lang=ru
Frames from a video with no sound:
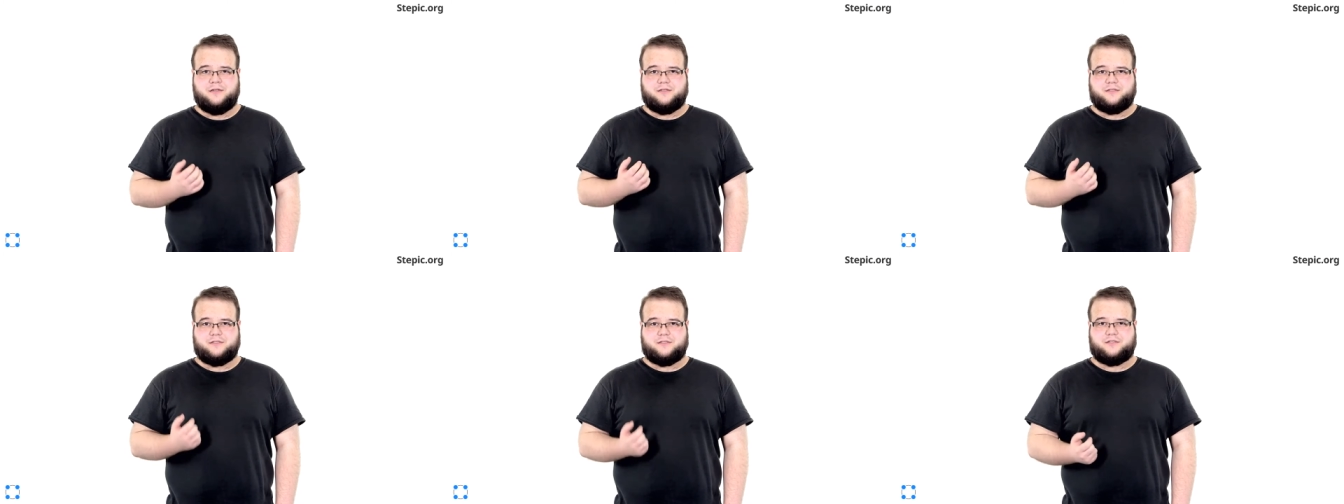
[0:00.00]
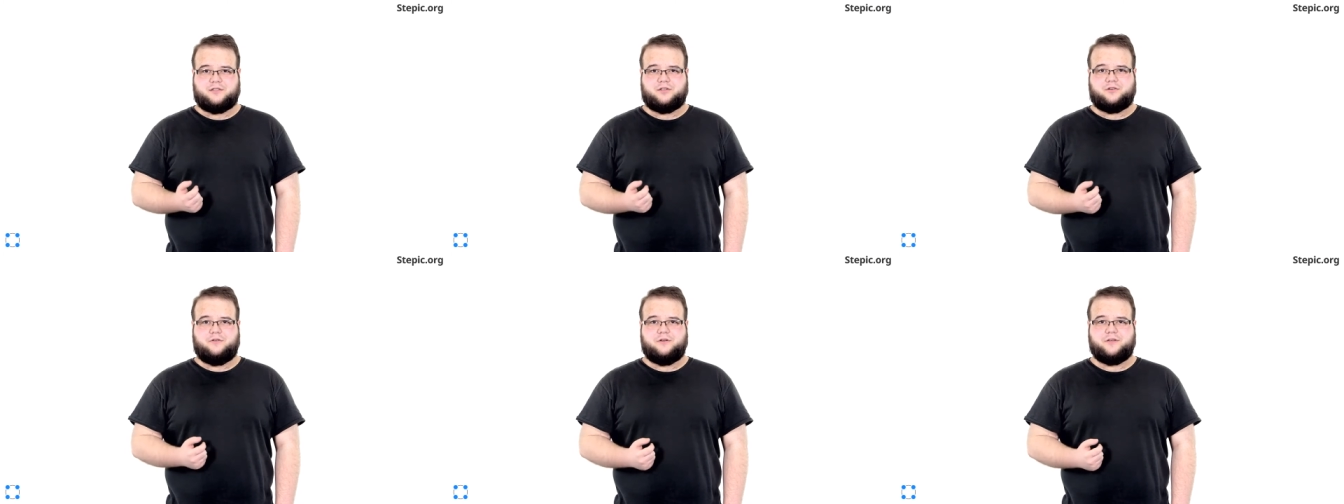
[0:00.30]

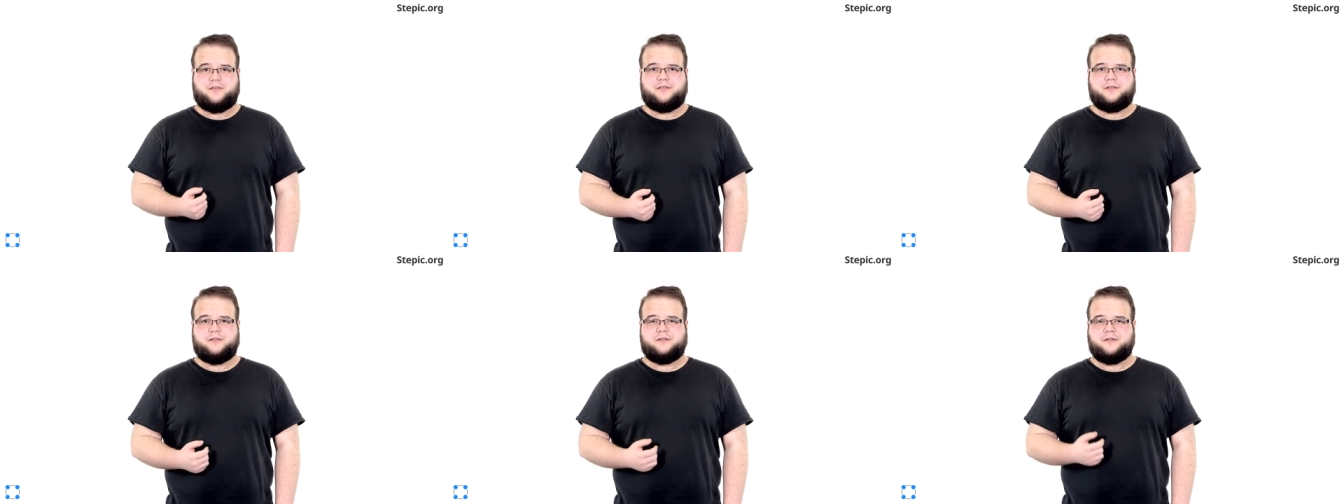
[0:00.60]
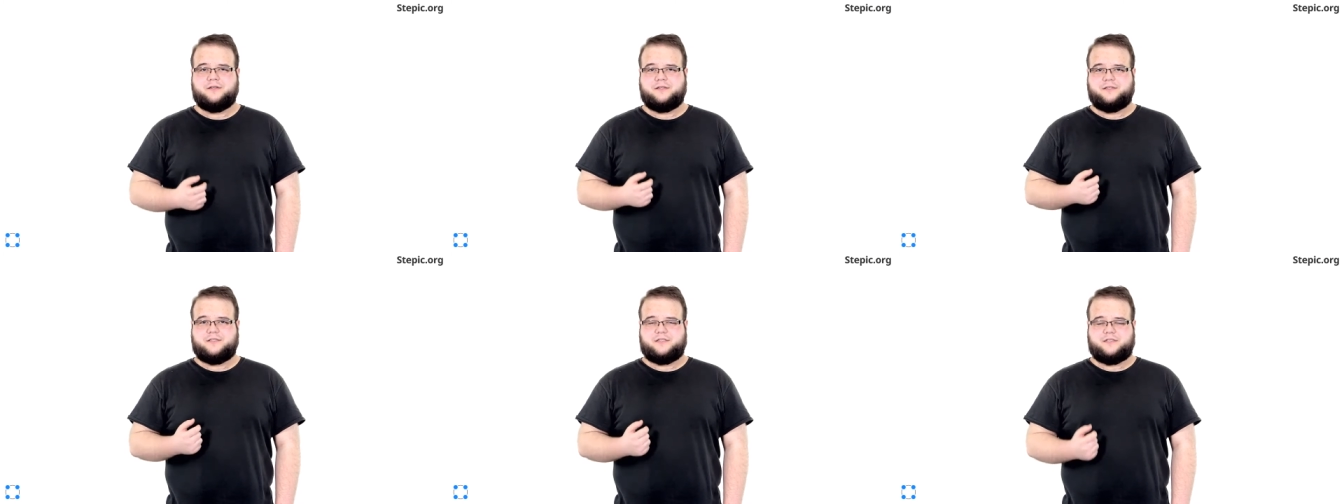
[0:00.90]
строки,
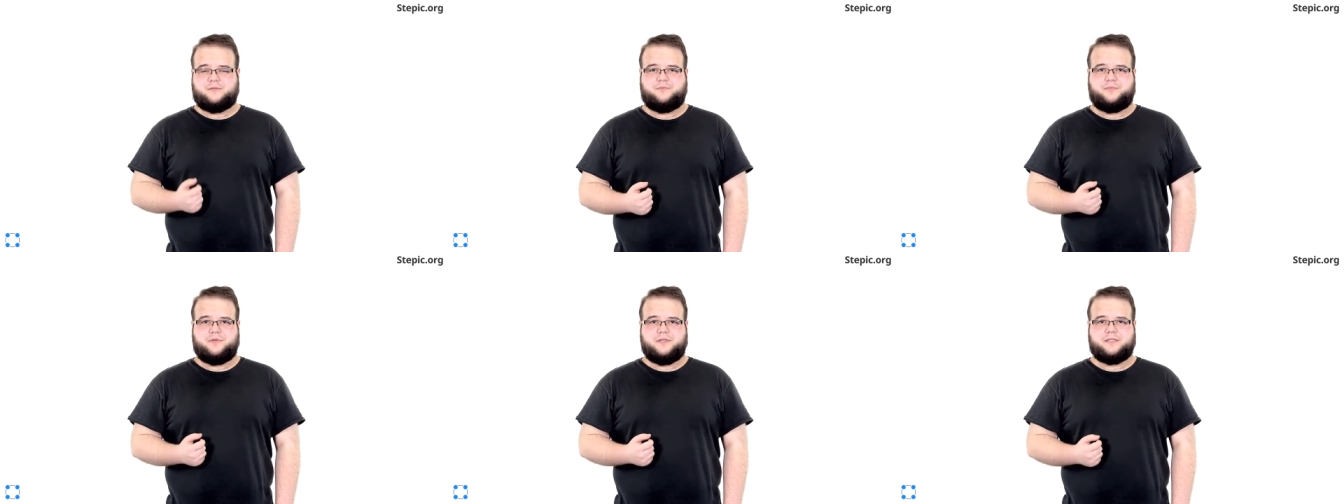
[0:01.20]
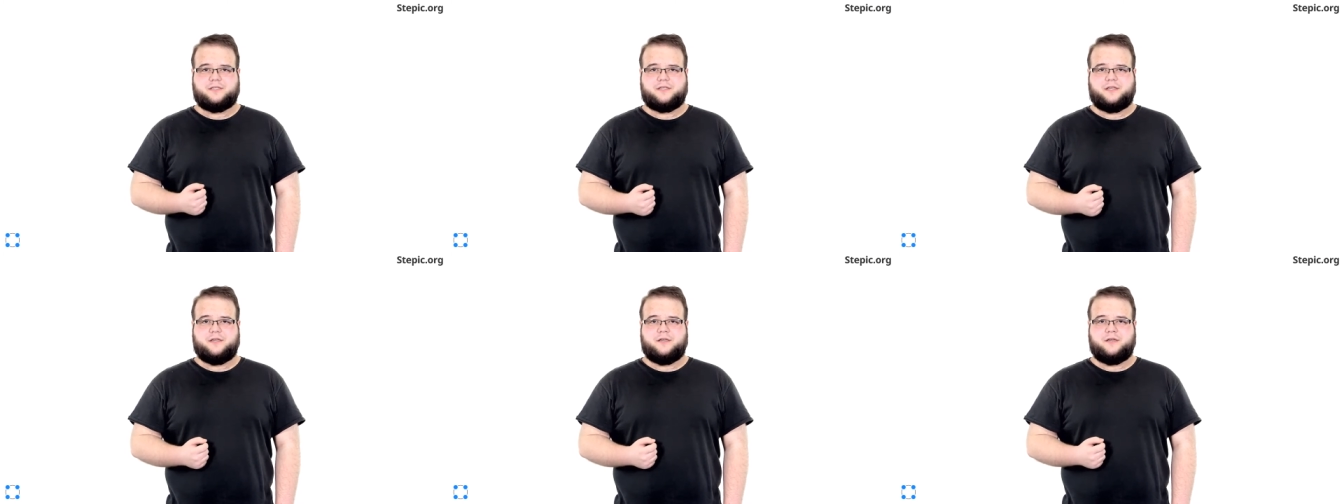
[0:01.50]

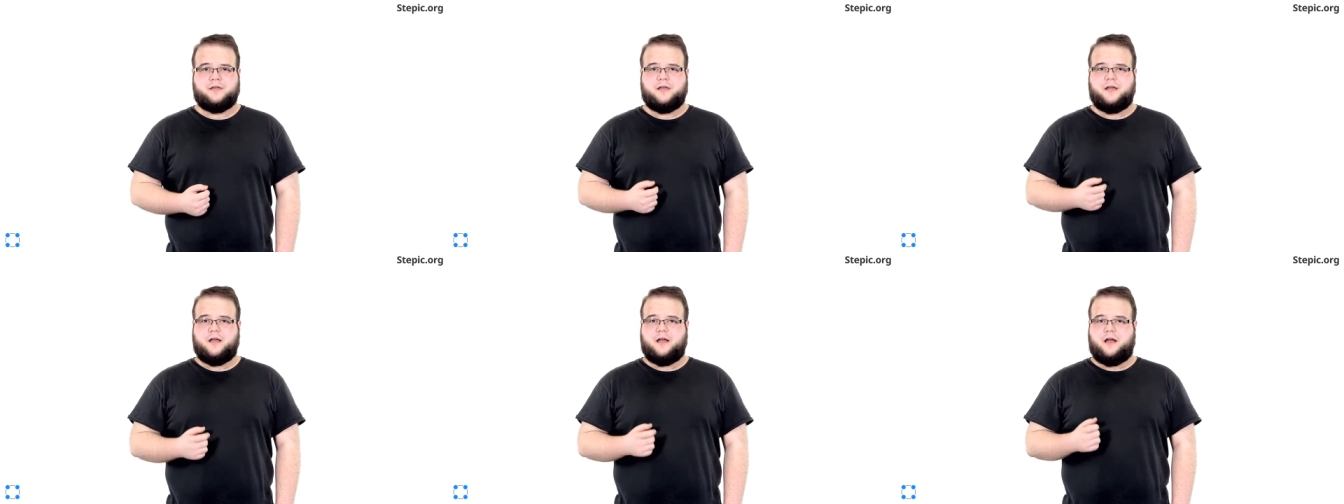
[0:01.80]
списки,